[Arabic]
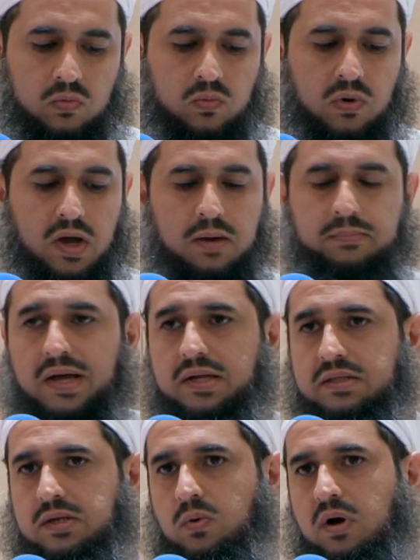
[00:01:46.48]

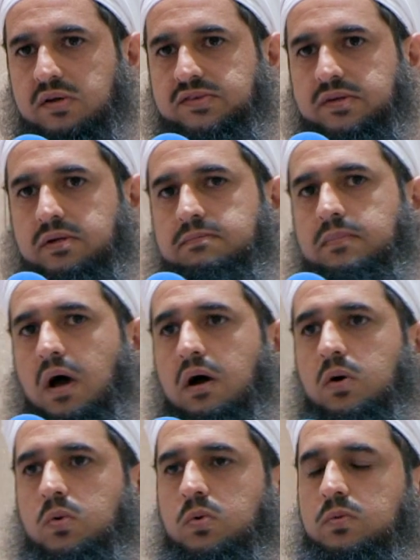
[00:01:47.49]
وبعد تواصل
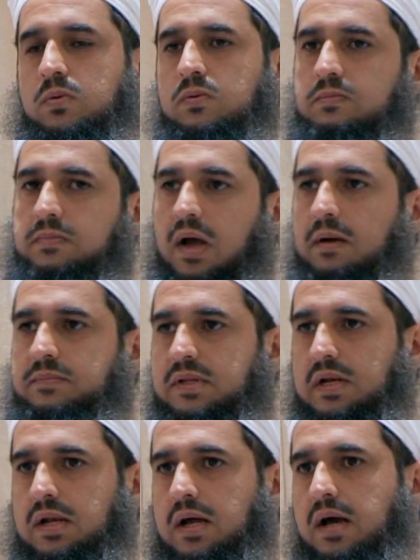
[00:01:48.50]
معه بحمد
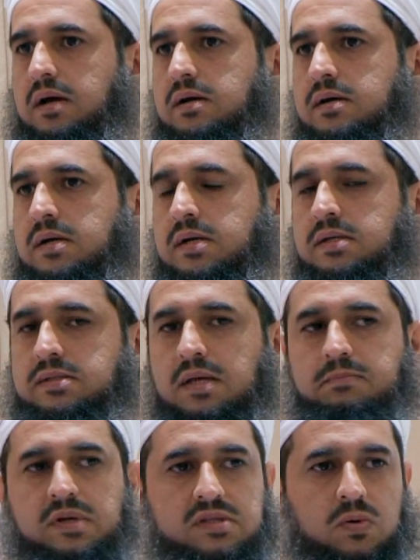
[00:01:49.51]
الله
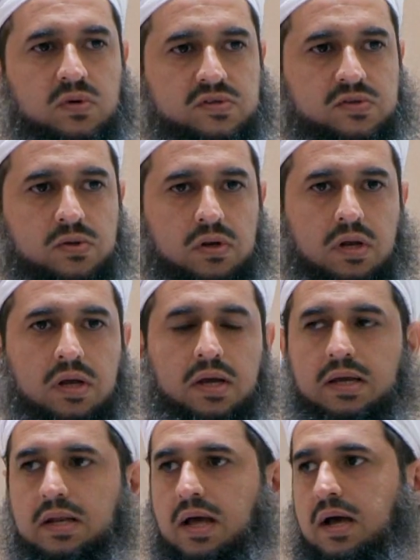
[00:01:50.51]
تم التوصل
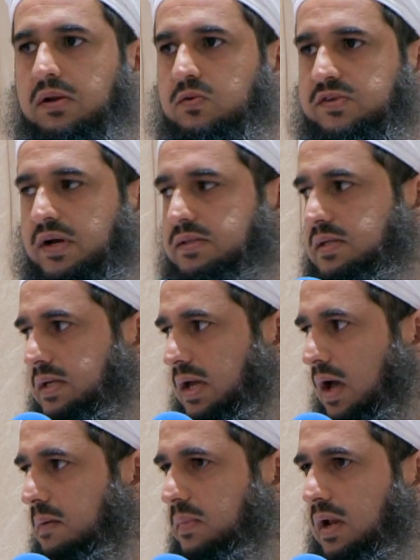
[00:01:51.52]
إلى نسخة
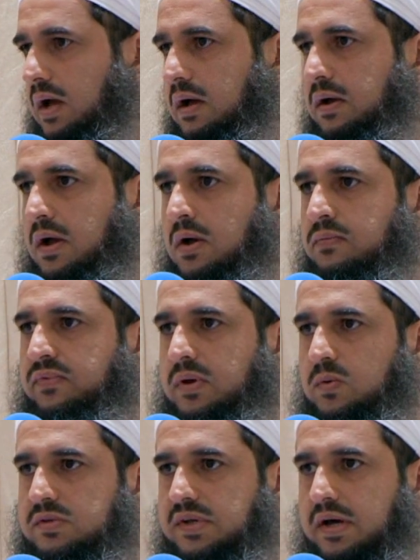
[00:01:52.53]
كاملة في
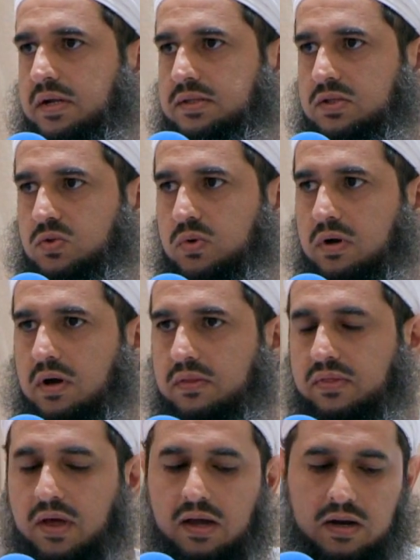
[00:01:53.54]
وزارة التراث
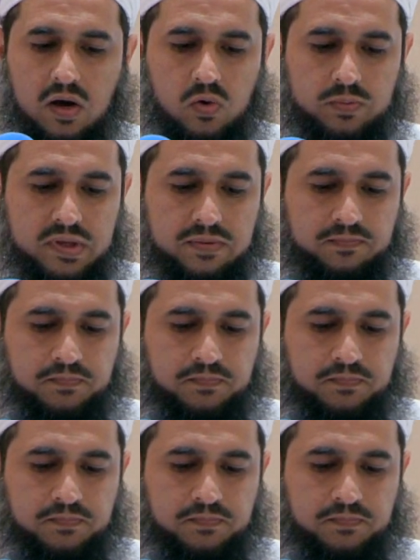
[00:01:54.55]
القومي